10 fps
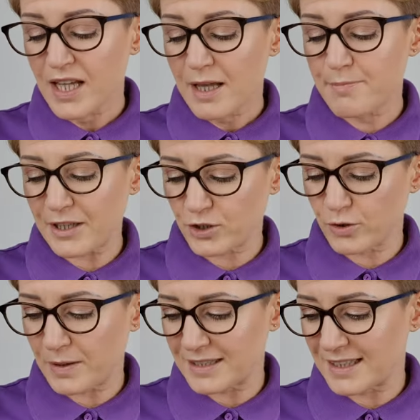bardzo
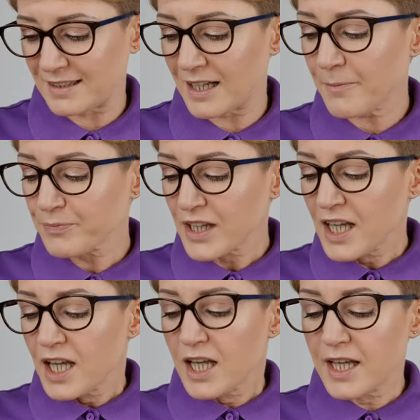dobra cena.
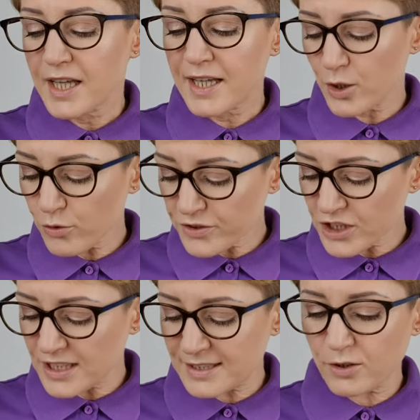E,
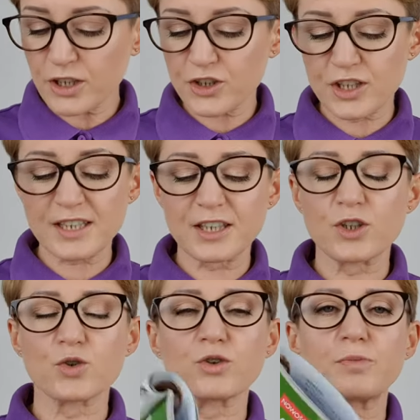również na stronie
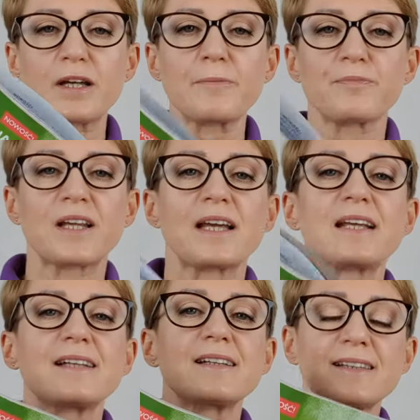37 e,
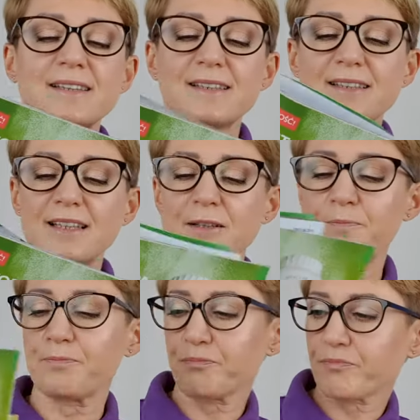z, e,
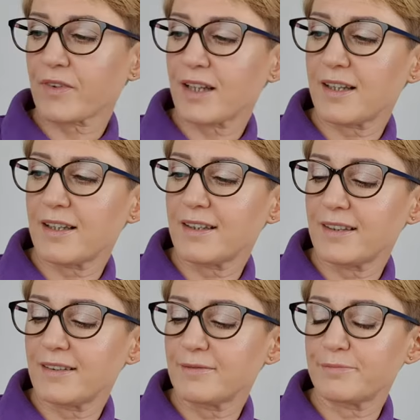
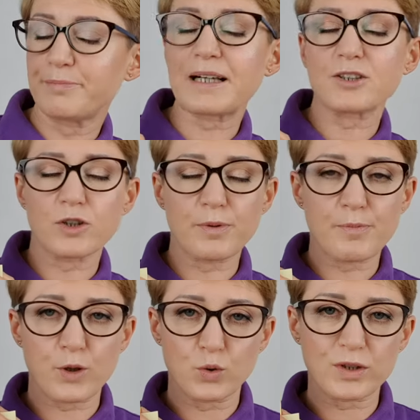bardzo dobry
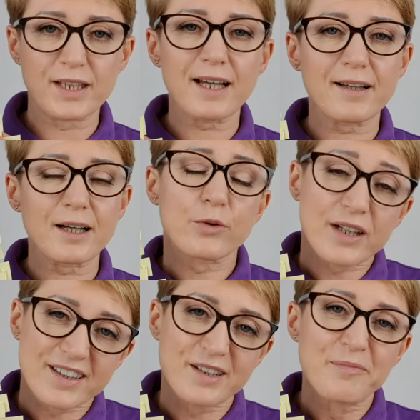produkt. Ja
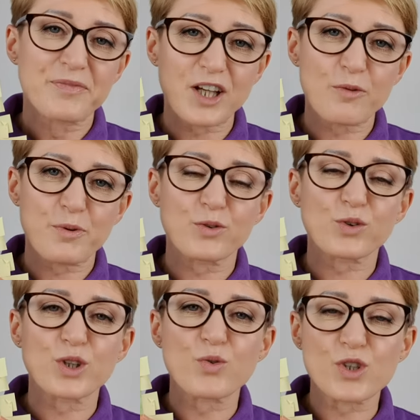akurat tego
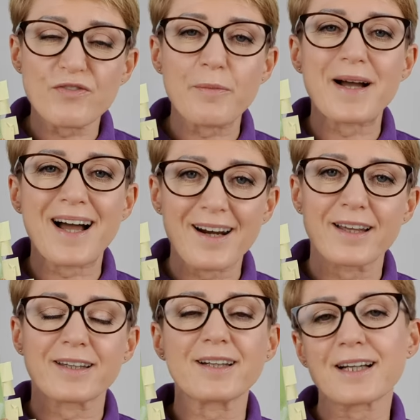produktu nie używam,
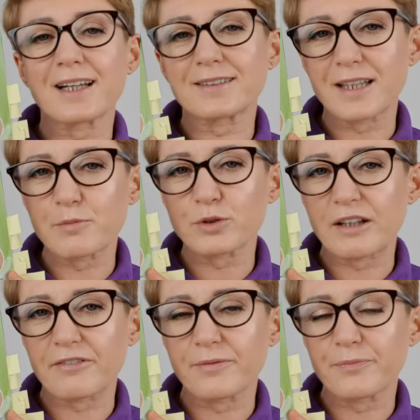ale kilka lat temu
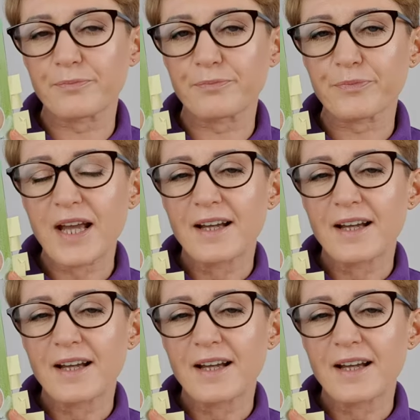ta, mm,